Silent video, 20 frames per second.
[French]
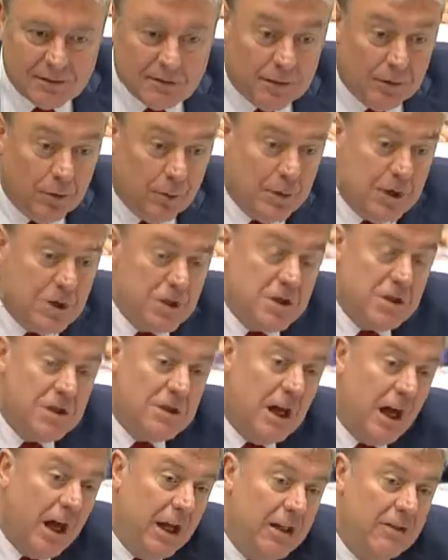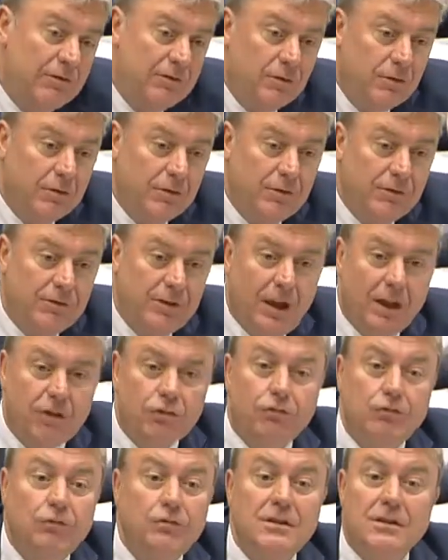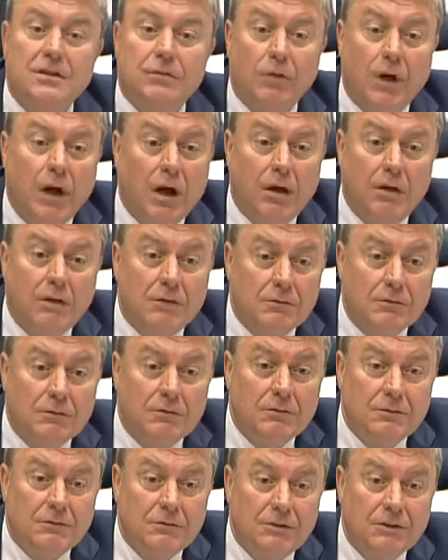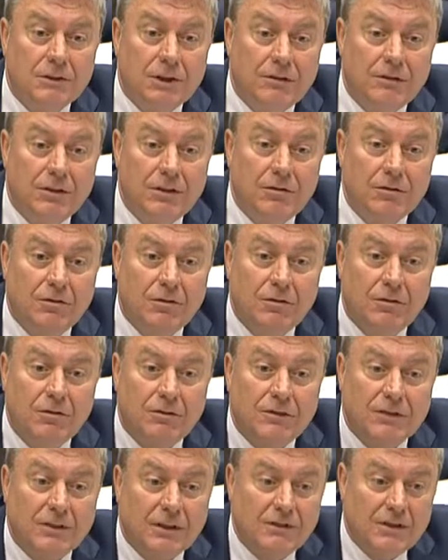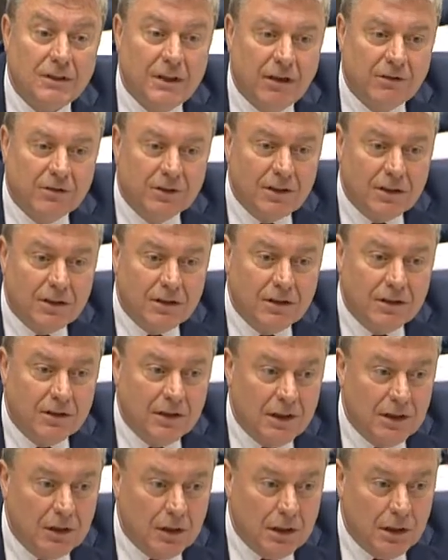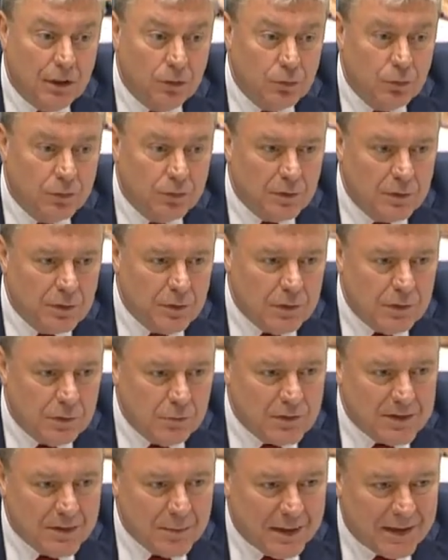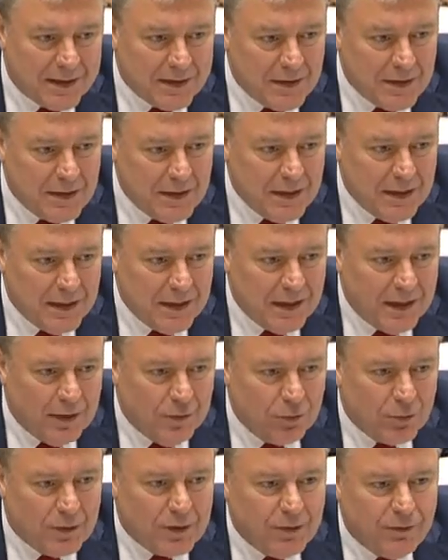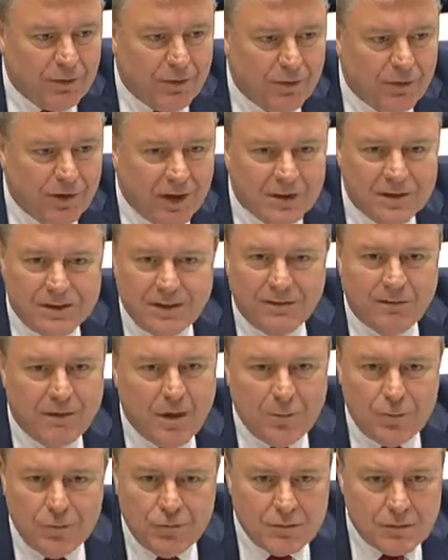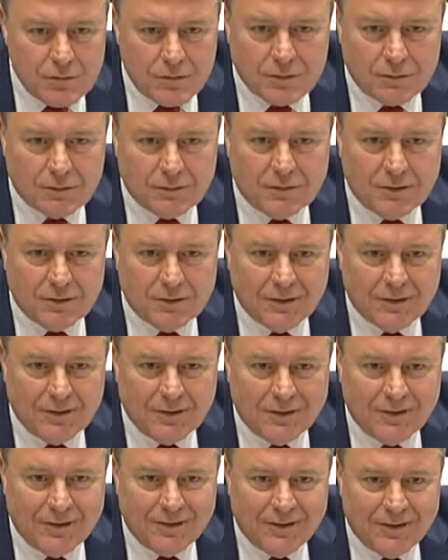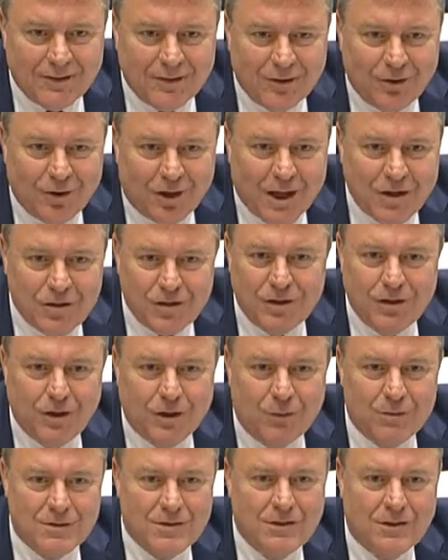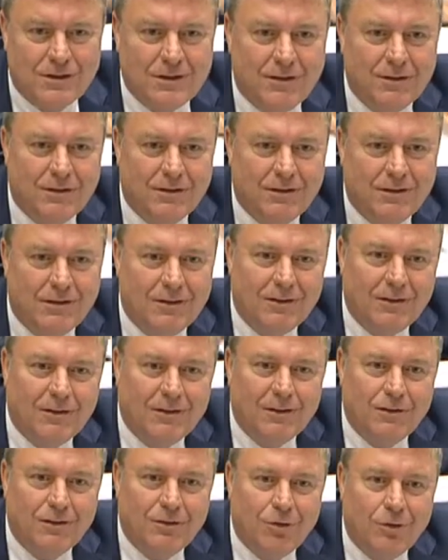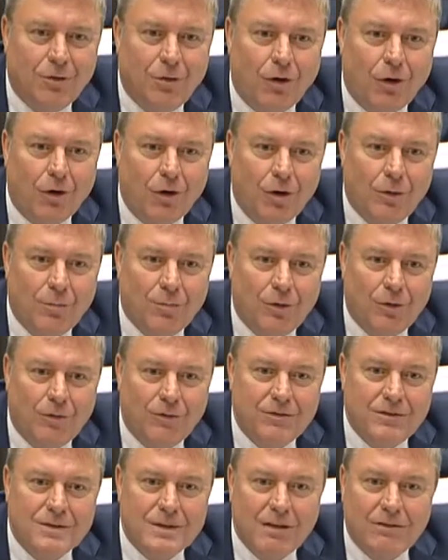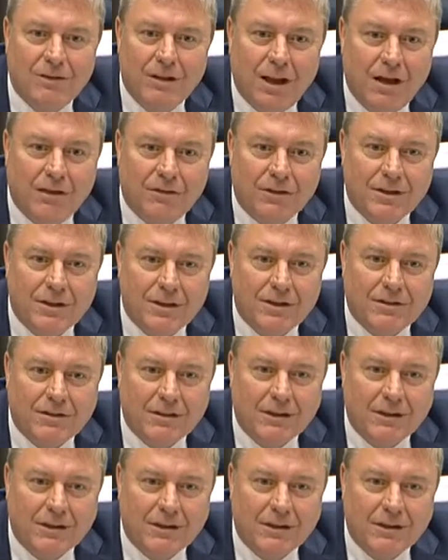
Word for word: ça n'empêche qu'ils arrivent vierges d'une histoire vis-à-vis de, vis -vis de l'Afrique. Et, nous, et nous ce n'est pas le cas. Et donc, il faut faire dix fois plus dans la générosité euh, de l'Europe euh, vis-à-vis de l'Afrique,